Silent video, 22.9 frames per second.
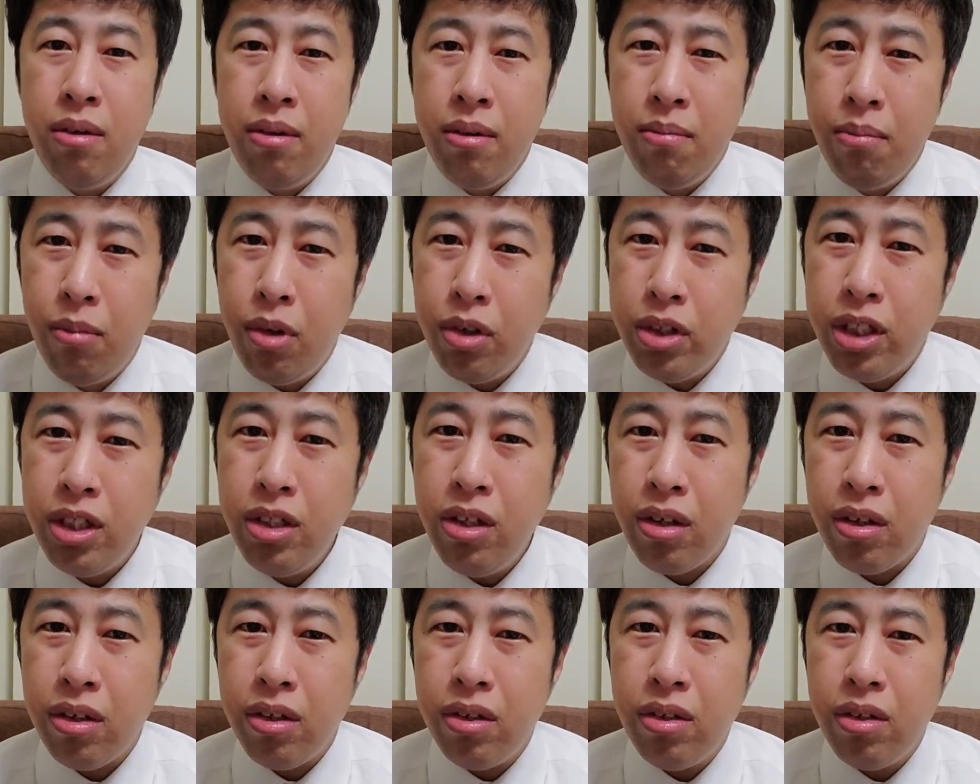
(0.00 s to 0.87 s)
もち
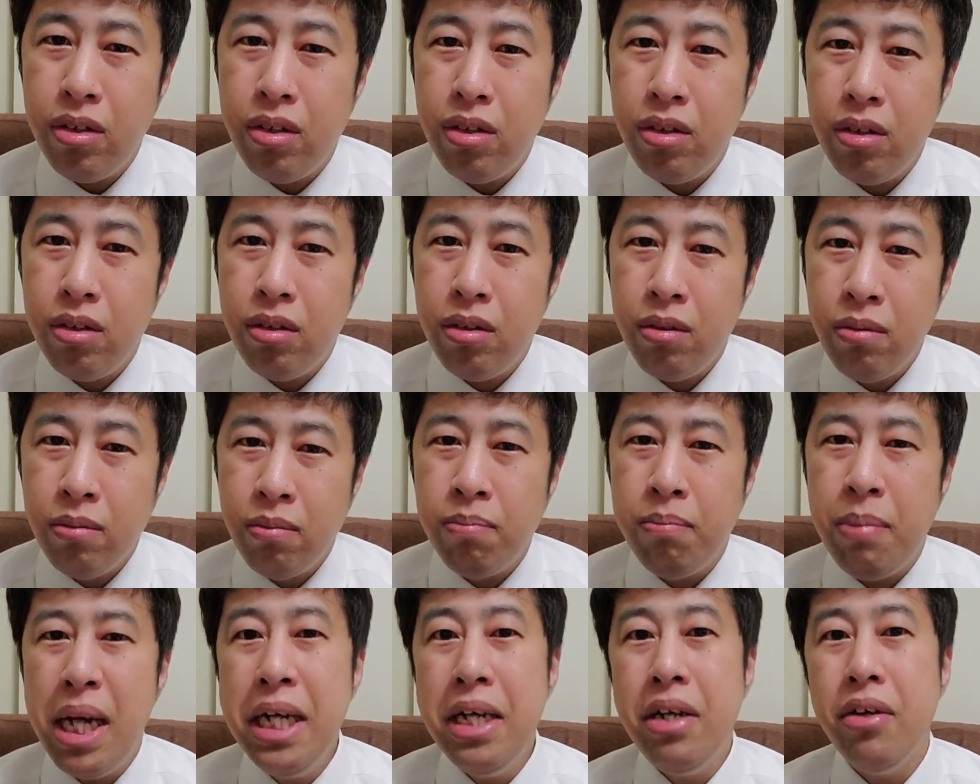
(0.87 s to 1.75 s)
ろん、う
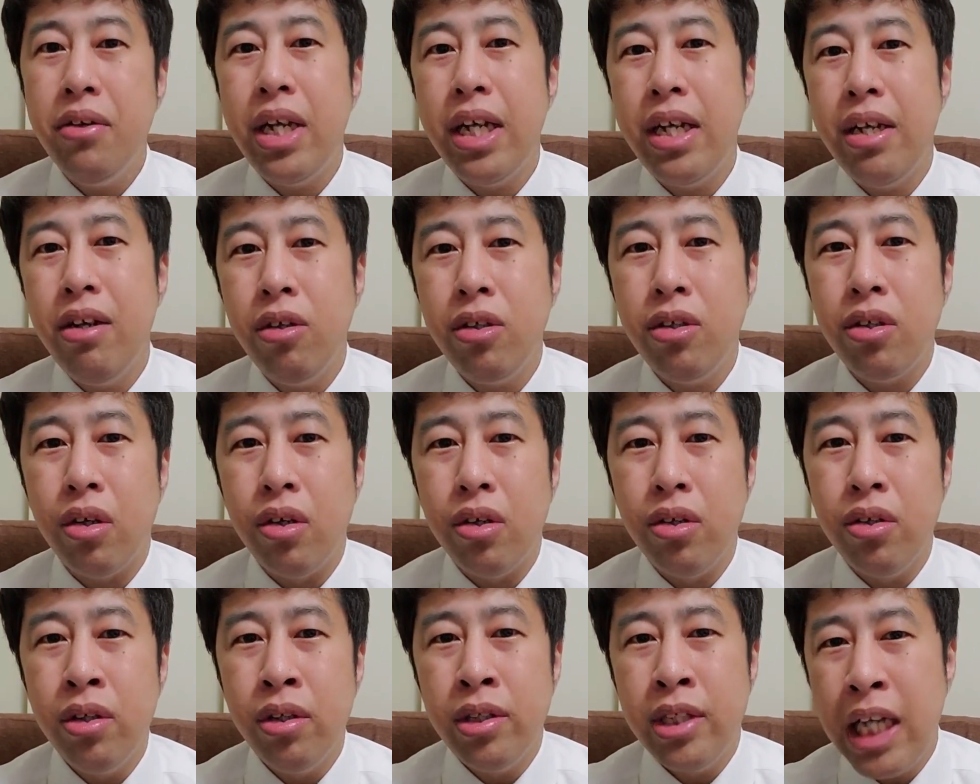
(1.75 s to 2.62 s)
ん、勉強的要
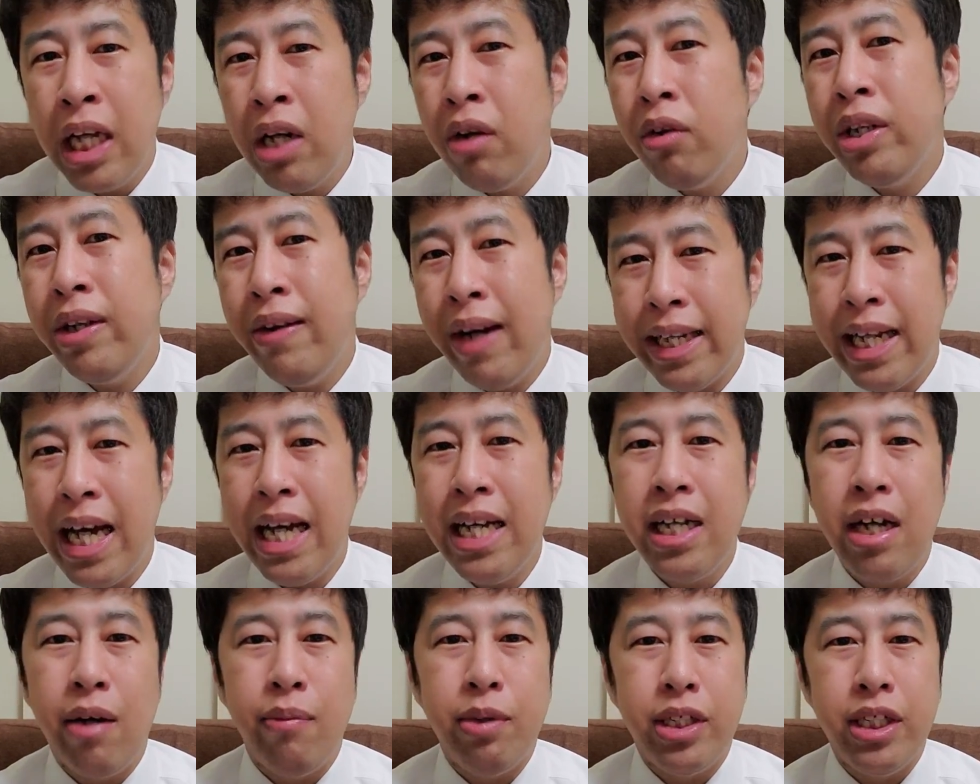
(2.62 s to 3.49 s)
素、ゼロではな
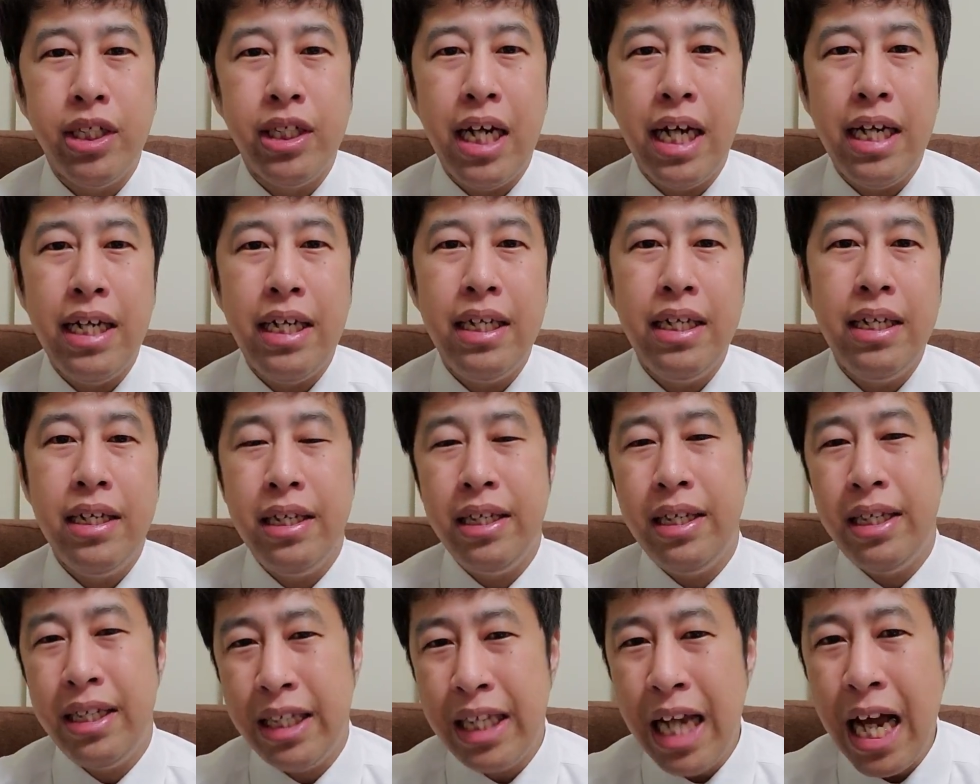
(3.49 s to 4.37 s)
いかもしんない。
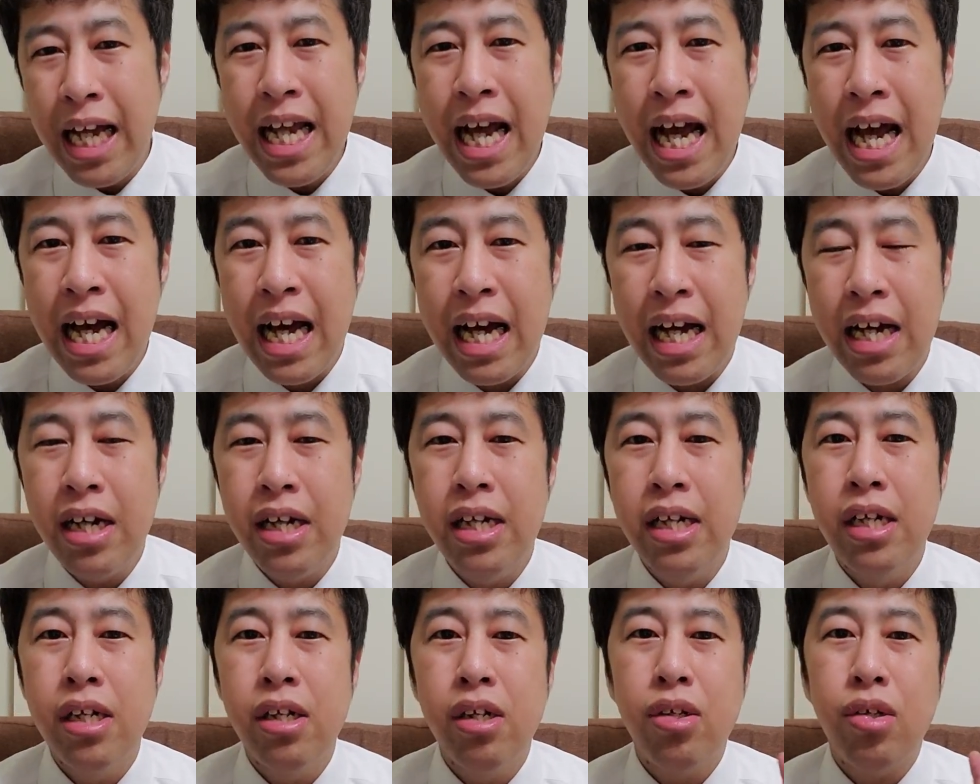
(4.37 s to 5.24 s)
ただ、
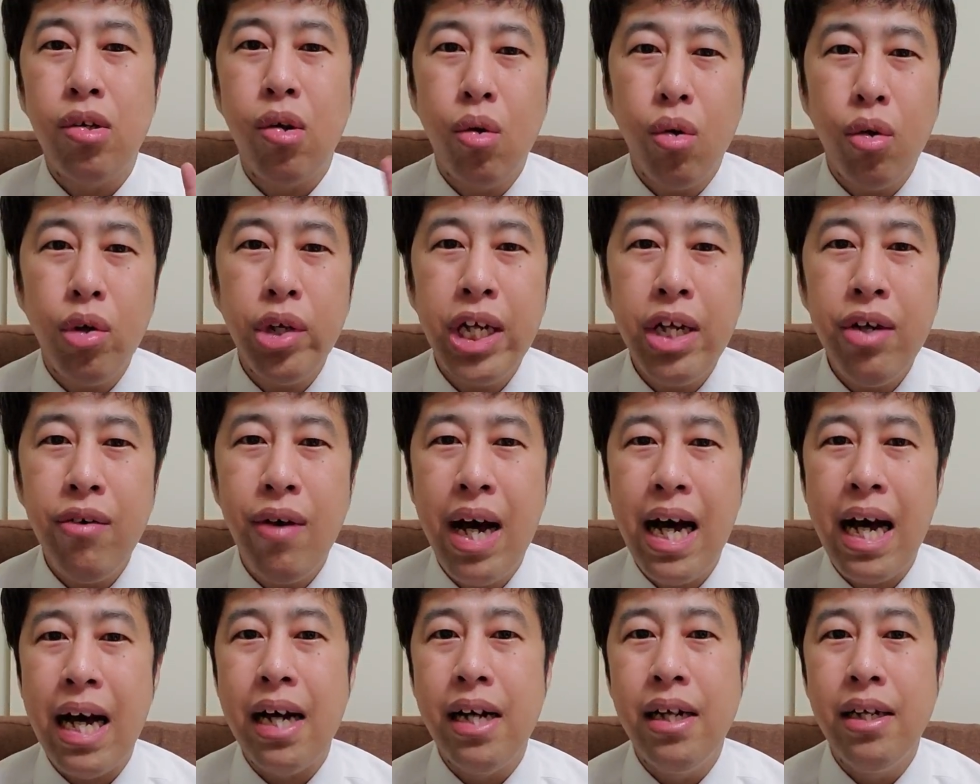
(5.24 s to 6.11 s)
ここで
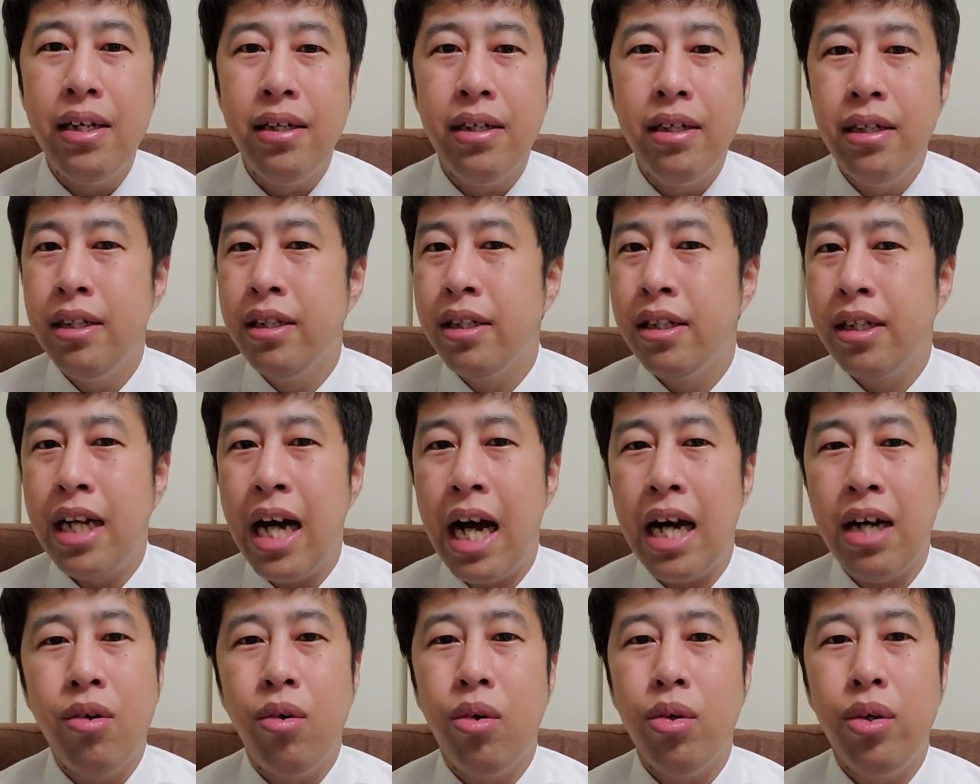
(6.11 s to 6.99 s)
は、
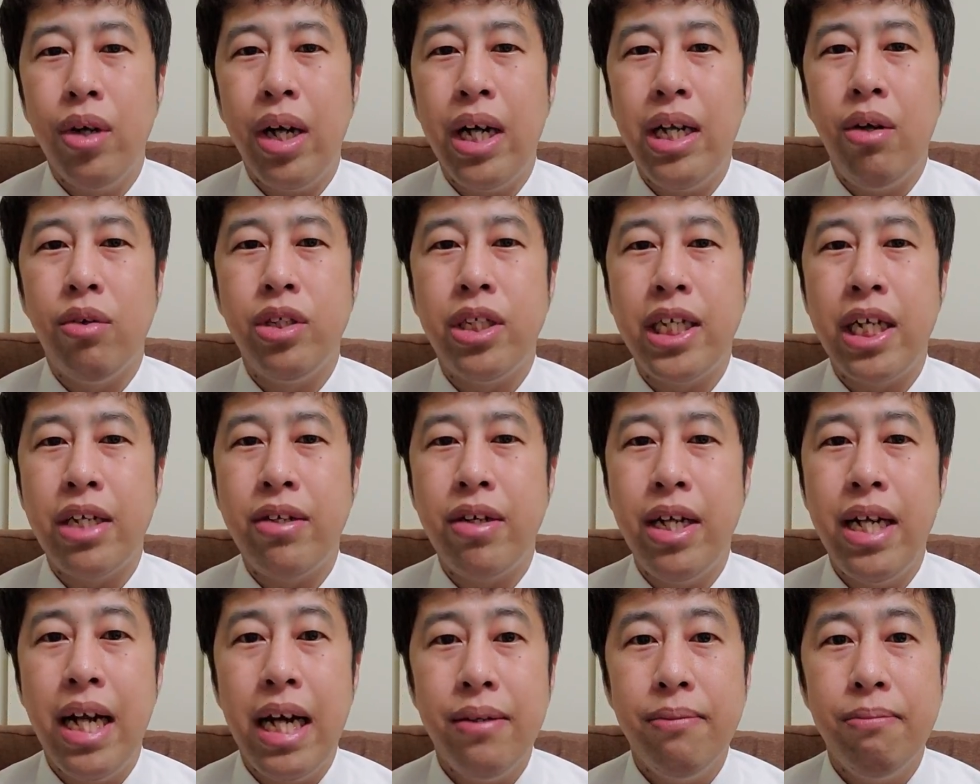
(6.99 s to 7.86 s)
学校とかで教えてく
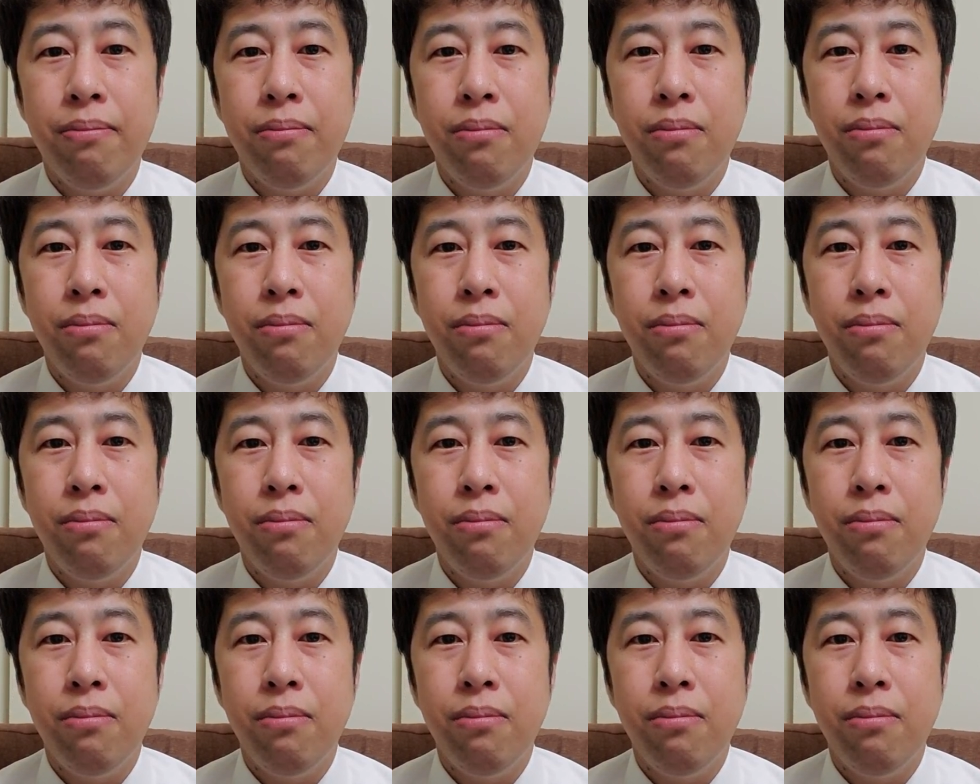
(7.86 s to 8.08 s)
れない。